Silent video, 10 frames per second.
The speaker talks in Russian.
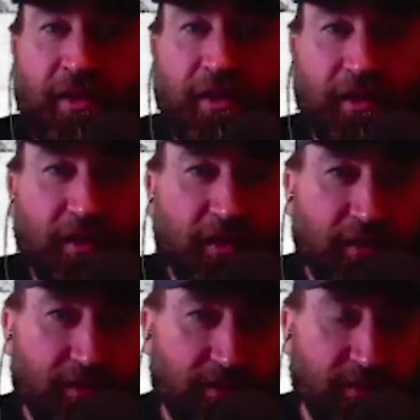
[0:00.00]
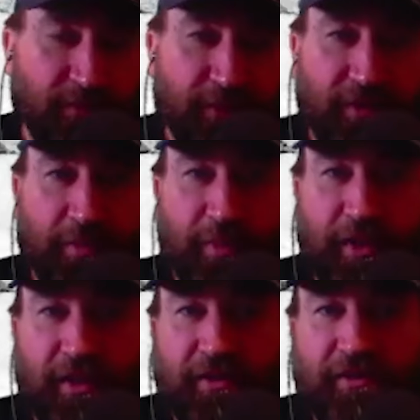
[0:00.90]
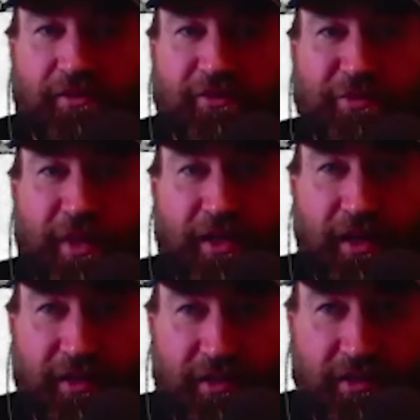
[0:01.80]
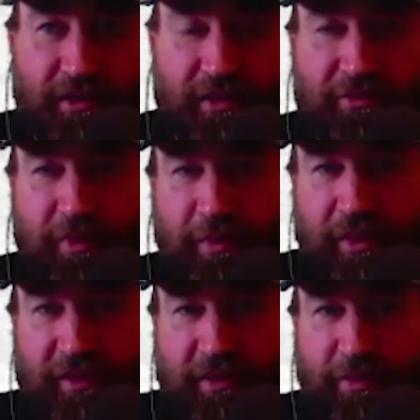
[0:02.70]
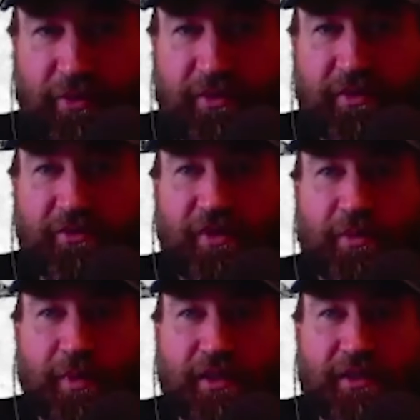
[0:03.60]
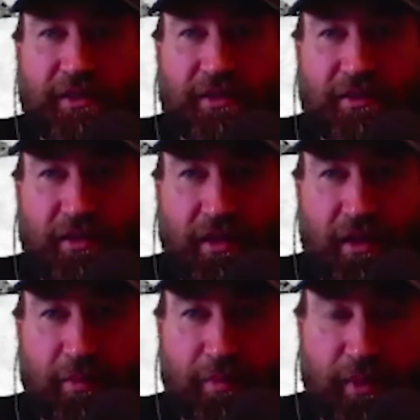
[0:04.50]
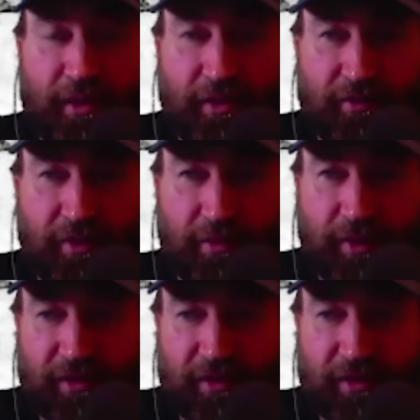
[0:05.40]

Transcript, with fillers: И символ там показан в балансе, не в момент запроса информации и обмена информации